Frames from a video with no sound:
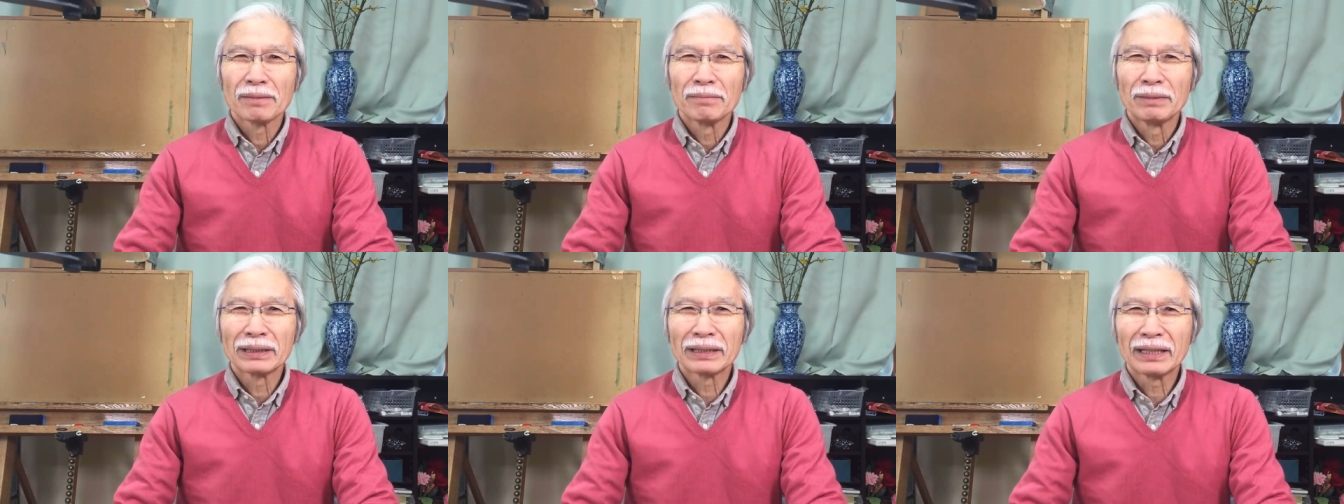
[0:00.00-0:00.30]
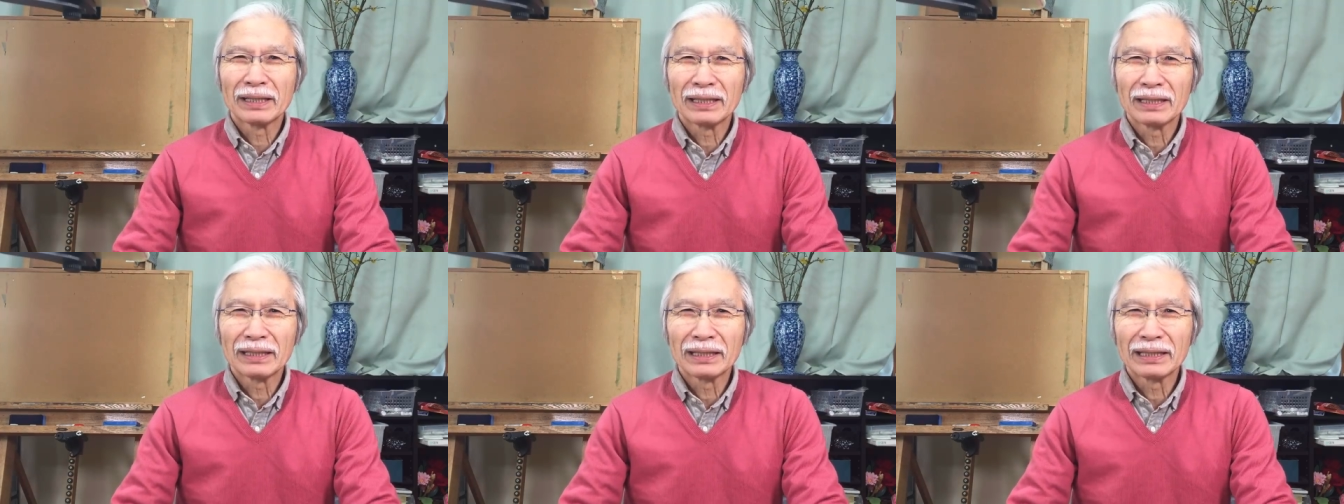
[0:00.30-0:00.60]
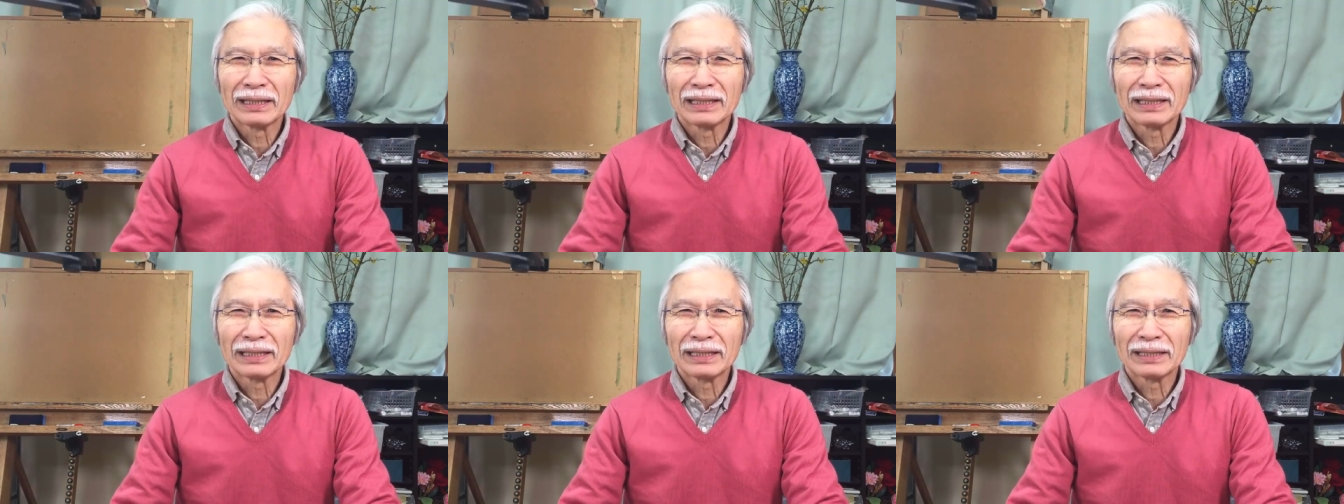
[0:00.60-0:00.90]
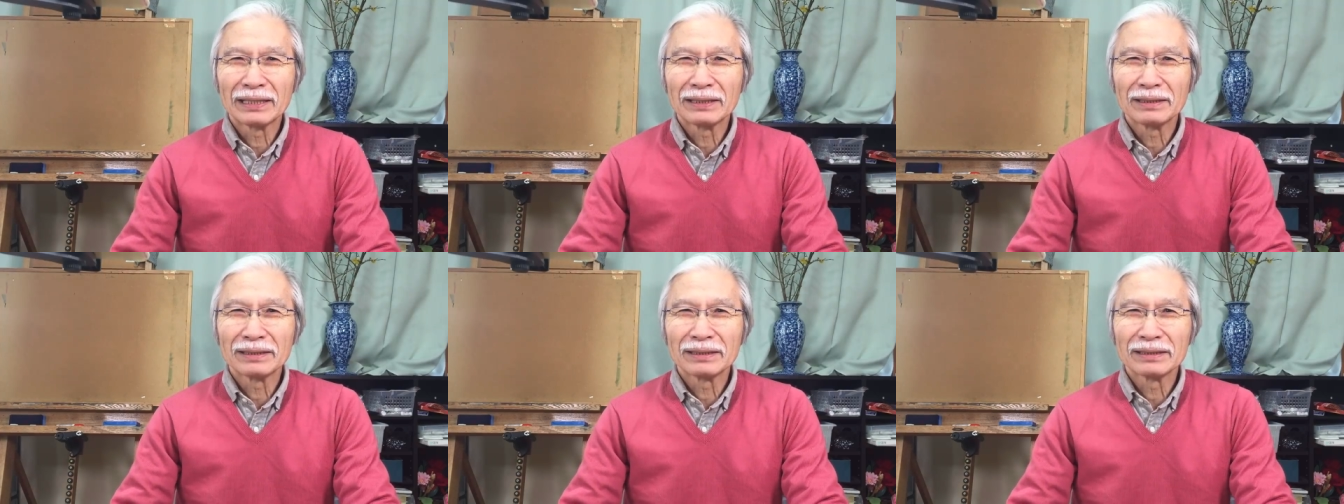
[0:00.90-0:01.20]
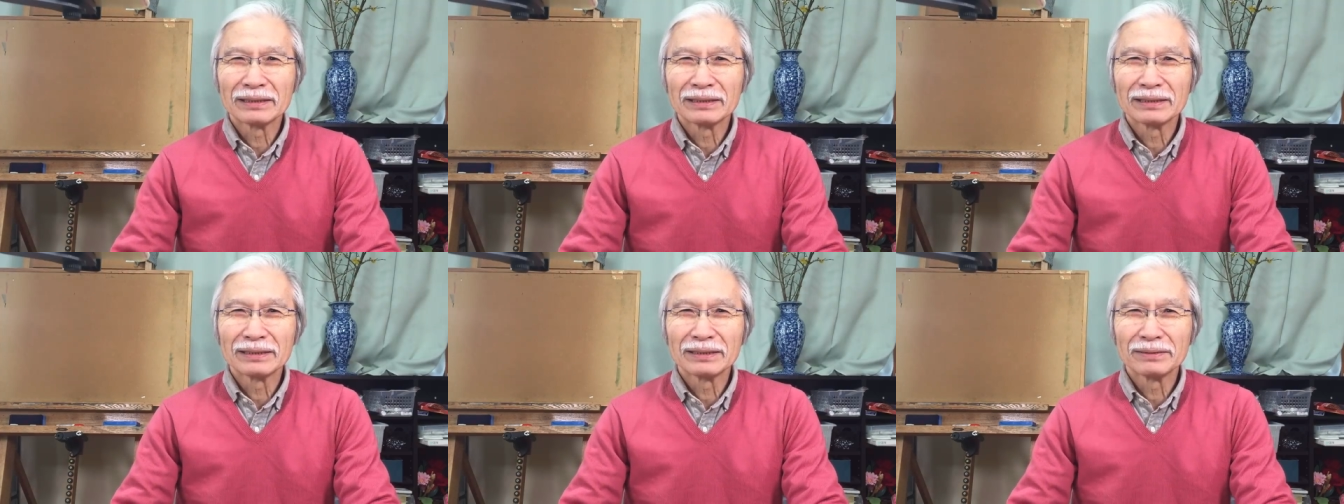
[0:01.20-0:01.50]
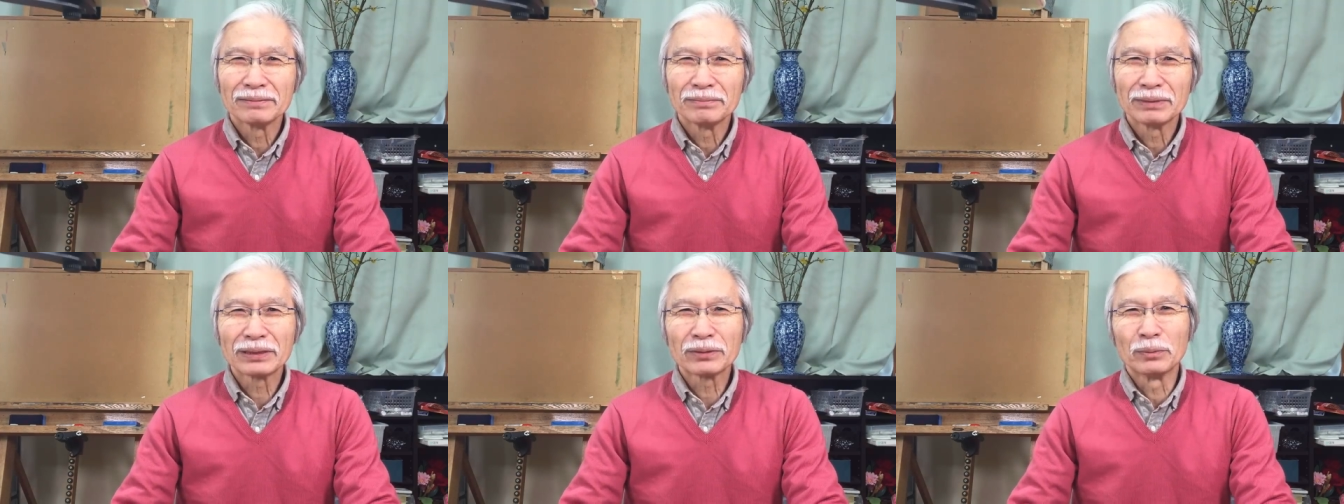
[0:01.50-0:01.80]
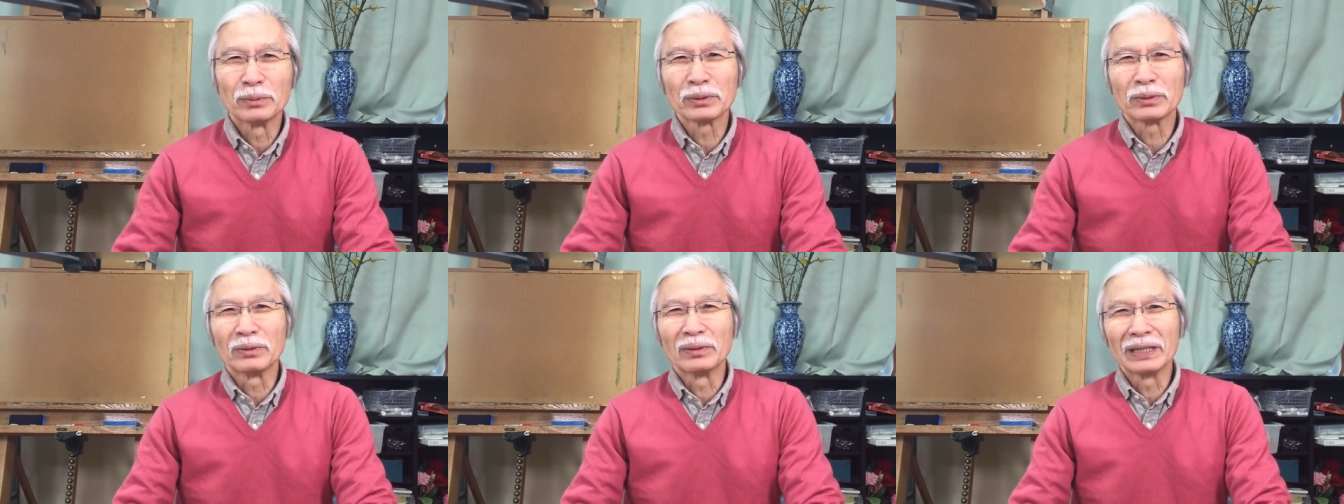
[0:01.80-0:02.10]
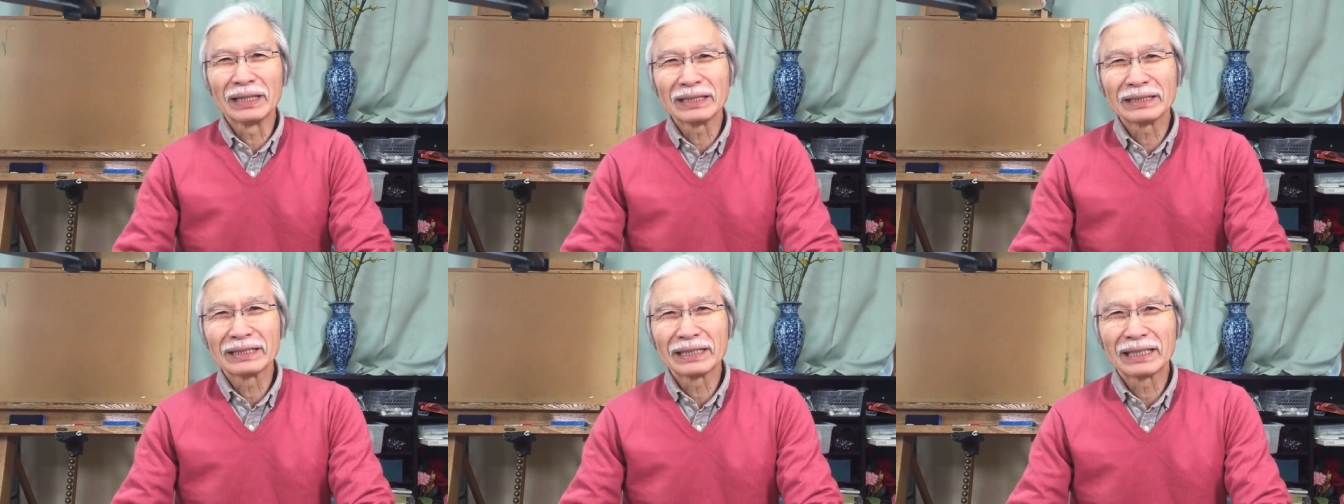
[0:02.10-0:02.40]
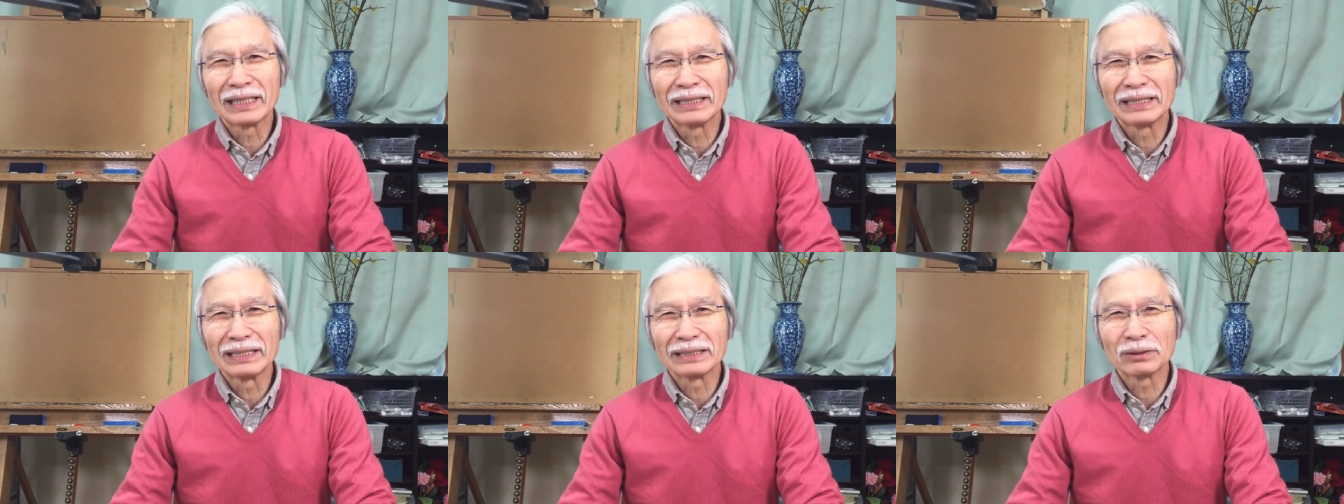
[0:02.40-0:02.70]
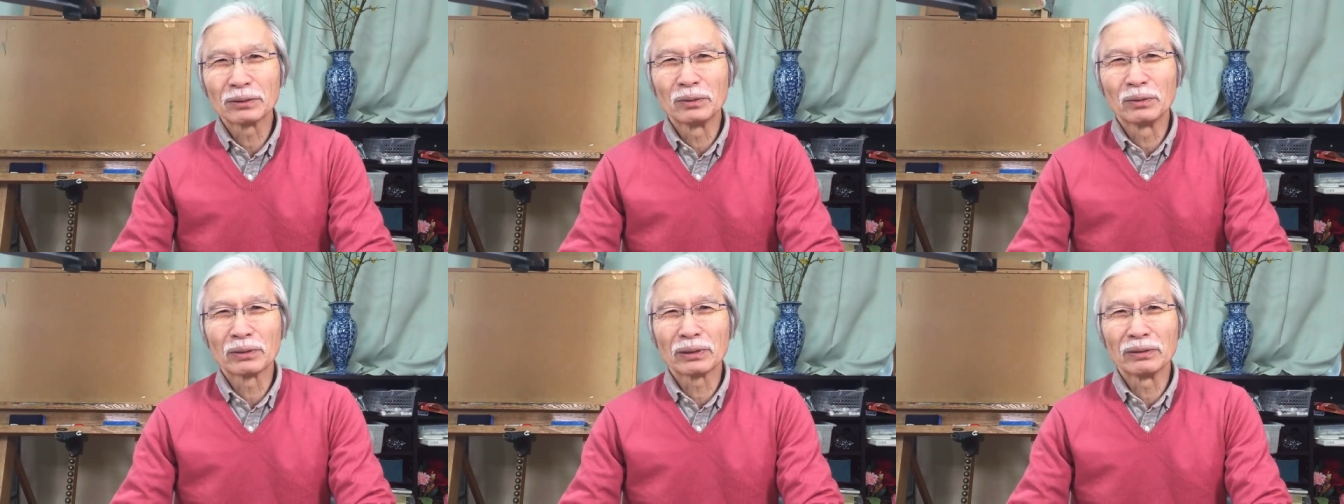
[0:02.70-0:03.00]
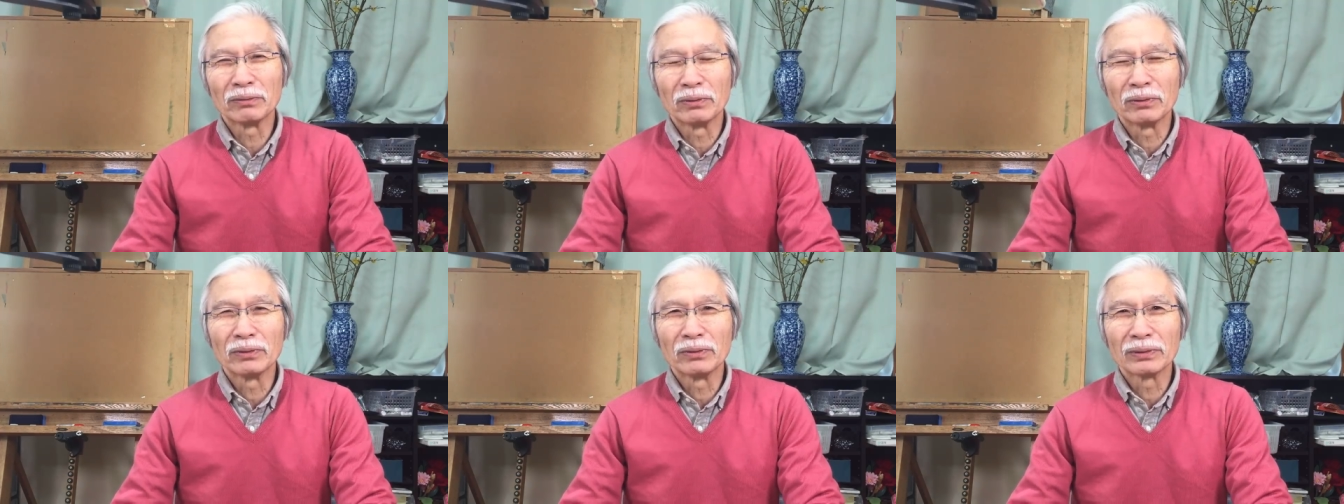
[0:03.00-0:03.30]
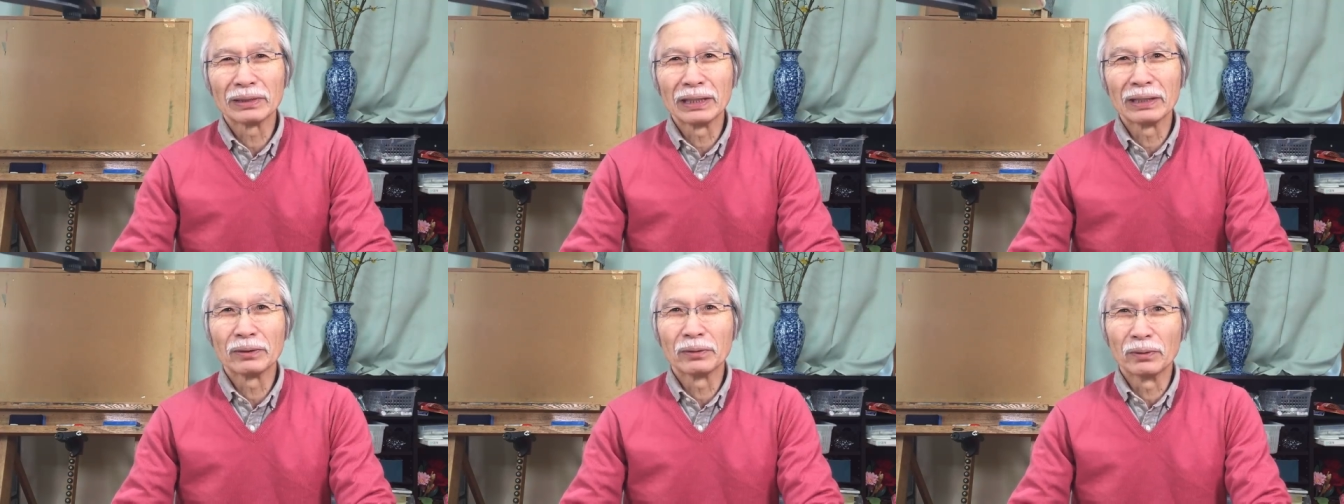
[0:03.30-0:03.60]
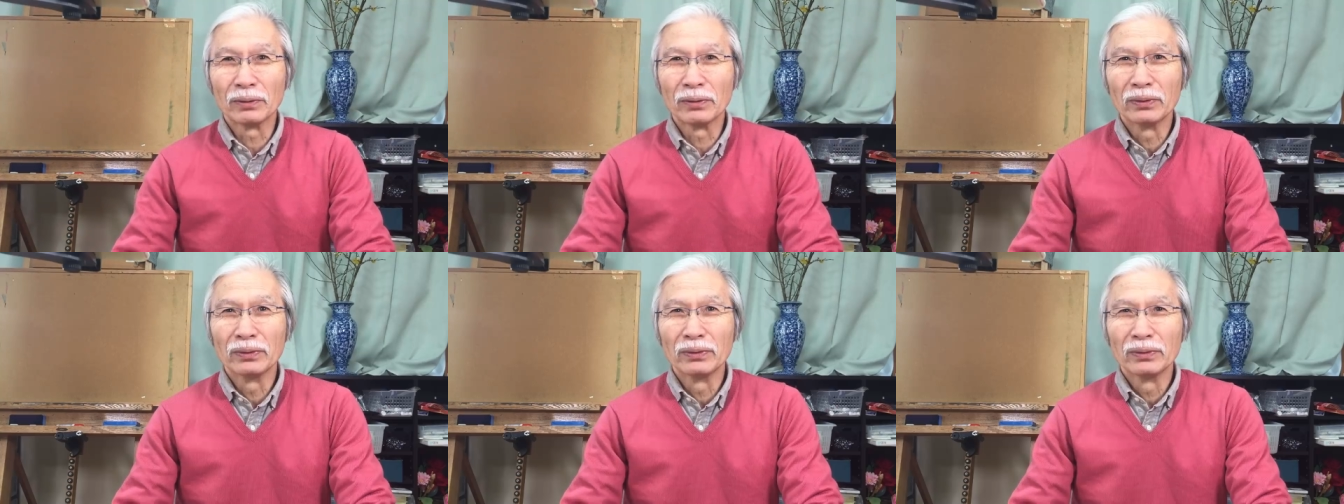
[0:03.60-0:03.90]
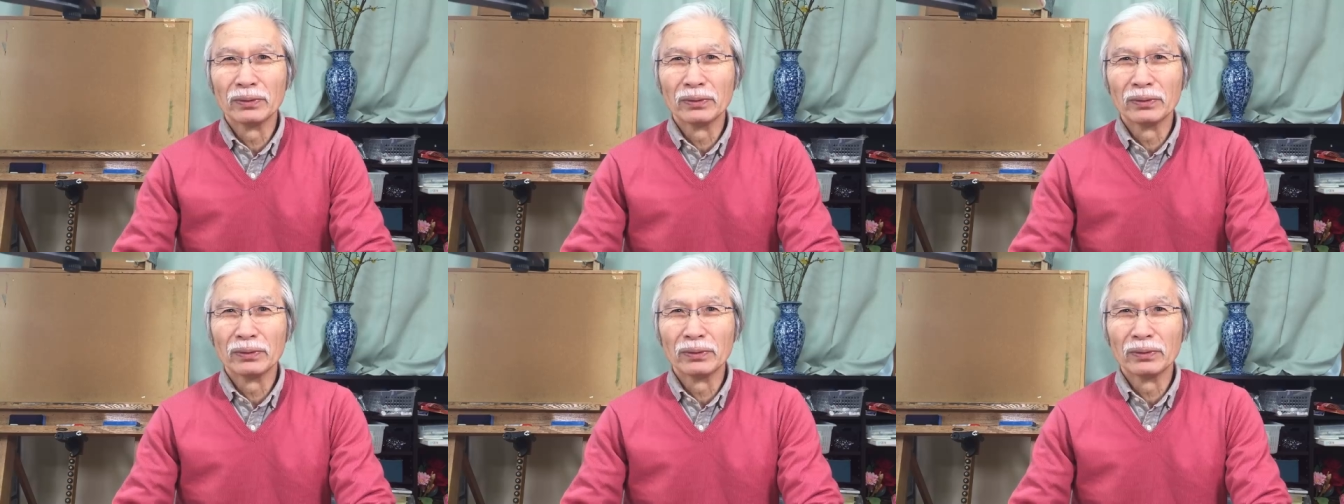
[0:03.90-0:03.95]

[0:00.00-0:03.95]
また、あもっともっとね、世界にはその他の言語、